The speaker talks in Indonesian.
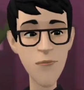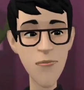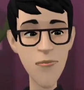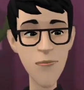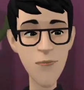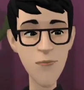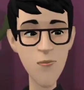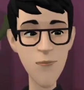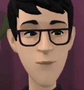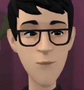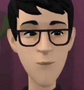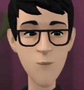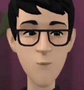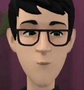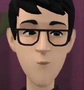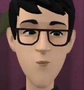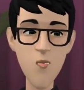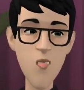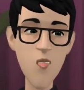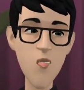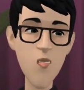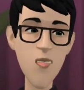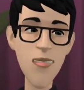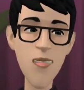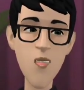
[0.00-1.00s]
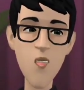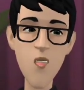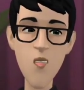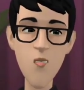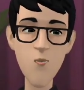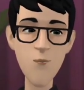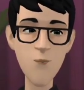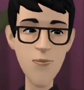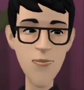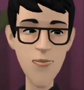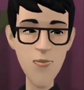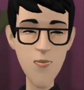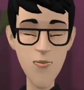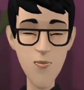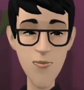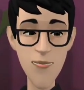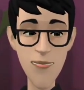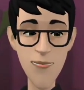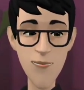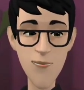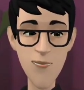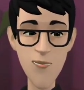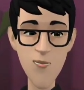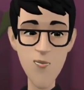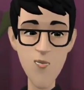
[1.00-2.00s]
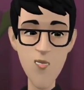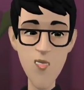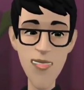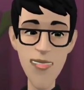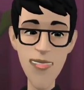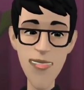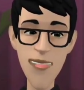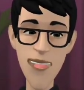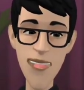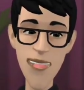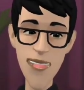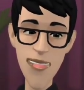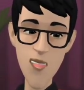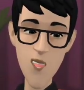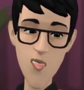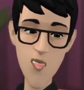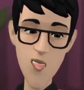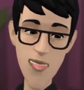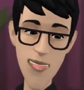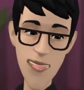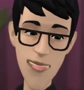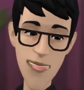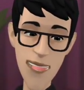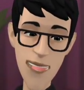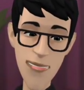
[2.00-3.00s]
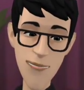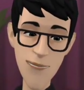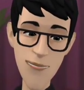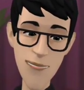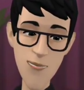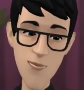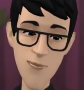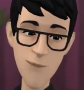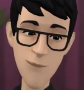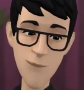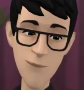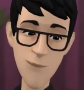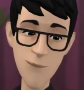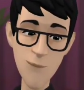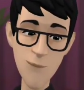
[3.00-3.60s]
dan pembengkakan yang disebabkan jerawat tersebut.